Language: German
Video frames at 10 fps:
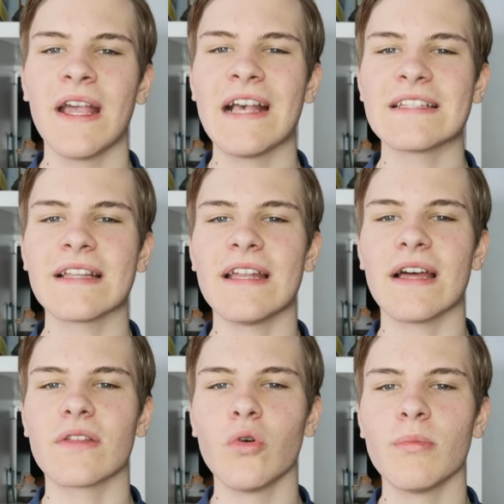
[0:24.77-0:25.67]
Es hat
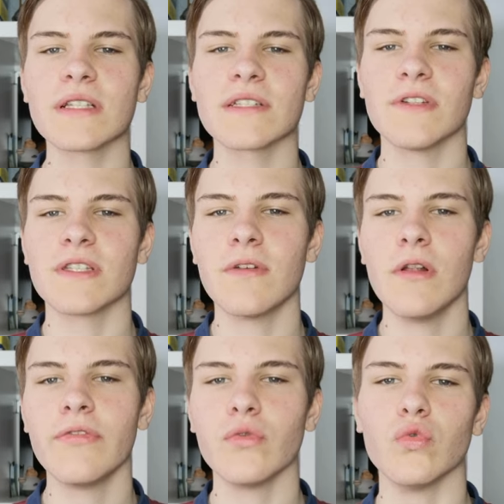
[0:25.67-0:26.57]
eine Atommasse von
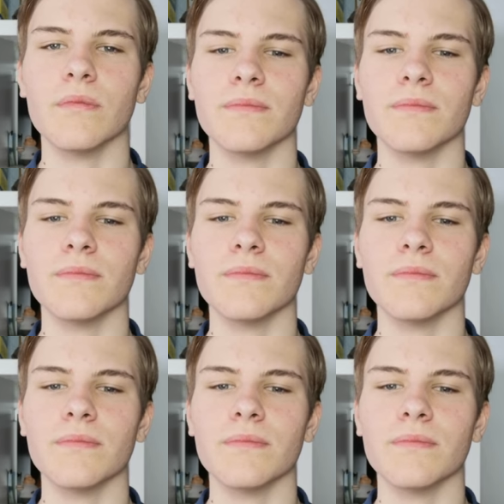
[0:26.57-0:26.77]
12 U.